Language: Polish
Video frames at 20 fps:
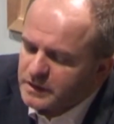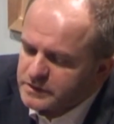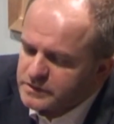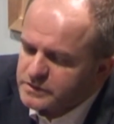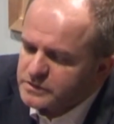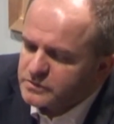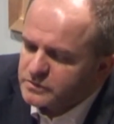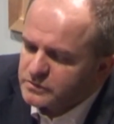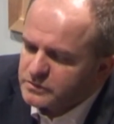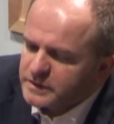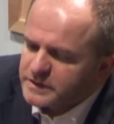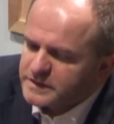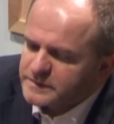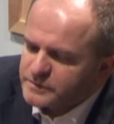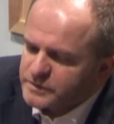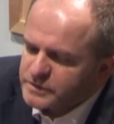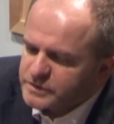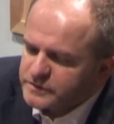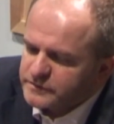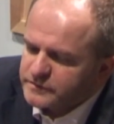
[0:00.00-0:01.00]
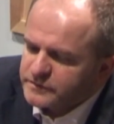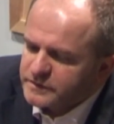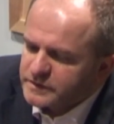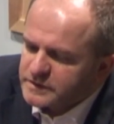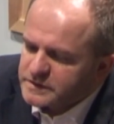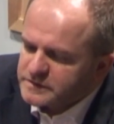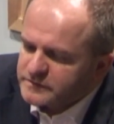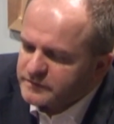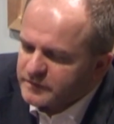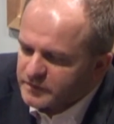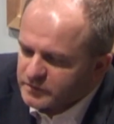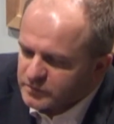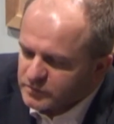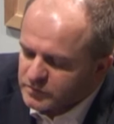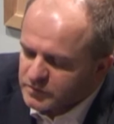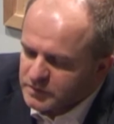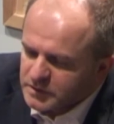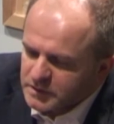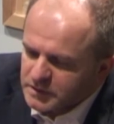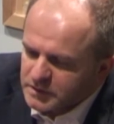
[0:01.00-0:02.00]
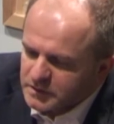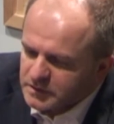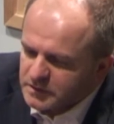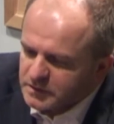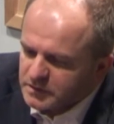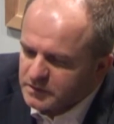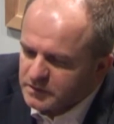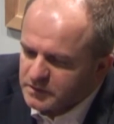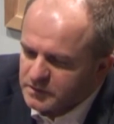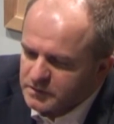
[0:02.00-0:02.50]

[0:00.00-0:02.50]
Andrzej Duda jest przeciwny nazywaniu e,